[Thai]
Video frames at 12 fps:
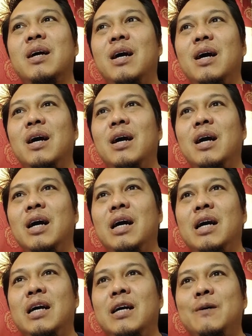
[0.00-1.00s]

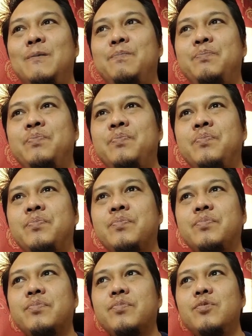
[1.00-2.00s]
อ่า
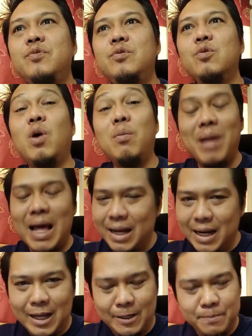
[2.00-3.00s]
ความรัก
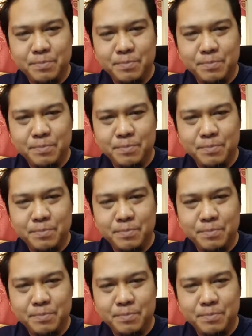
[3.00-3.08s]
ล่ะ